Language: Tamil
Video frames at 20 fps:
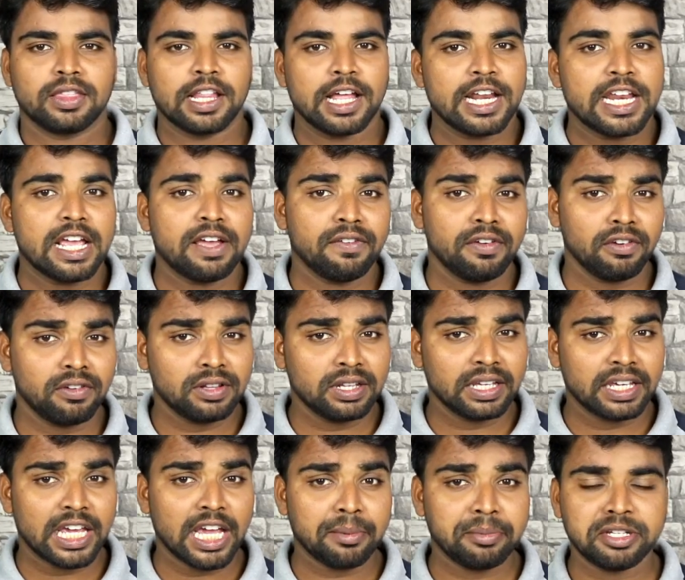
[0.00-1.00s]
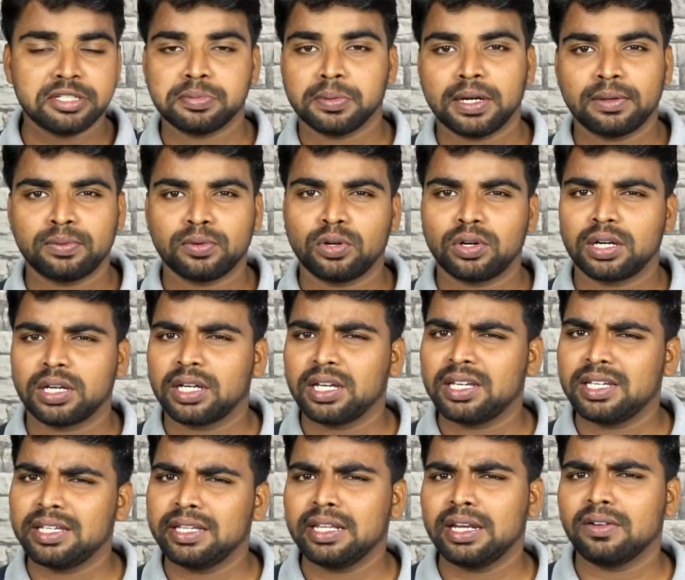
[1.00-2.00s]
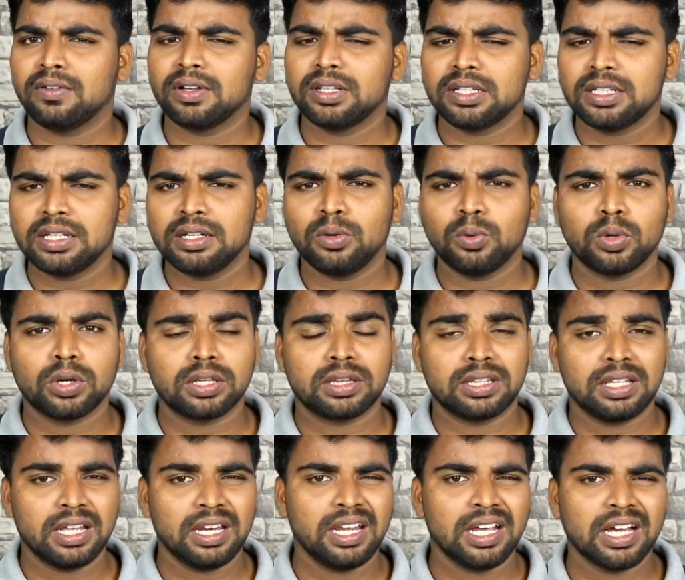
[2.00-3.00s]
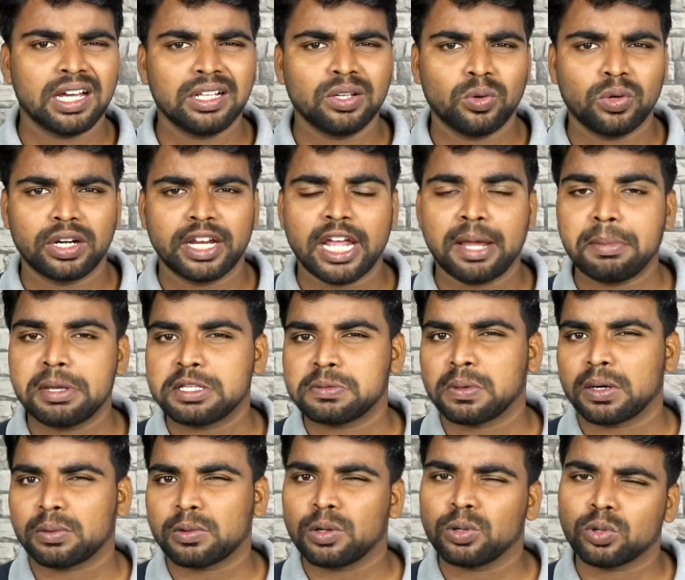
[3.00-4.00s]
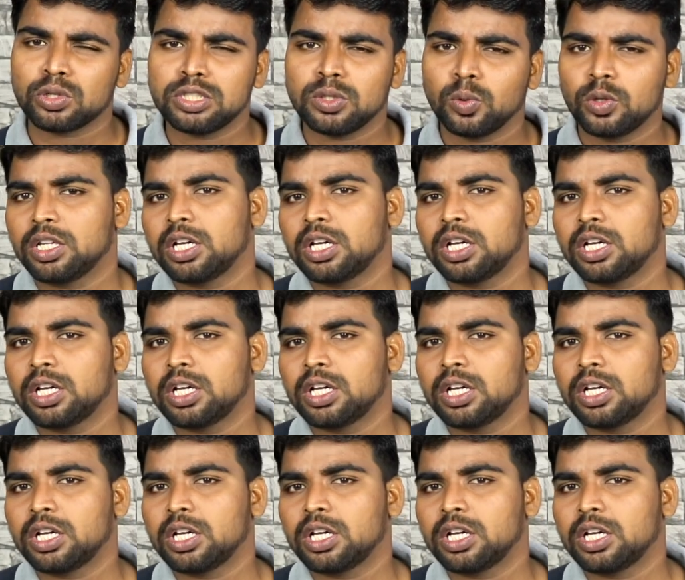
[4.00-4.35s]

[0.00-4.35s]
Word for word: நிறையவே வந்து கேமிங் ஸ்மார்ட் ஃபோன் இருக்குது இதில் வந்து ஒரு தெரியாத ஒரு கேமிங் ஸ்மார்ட் ஃபோன் கொஞ்சம்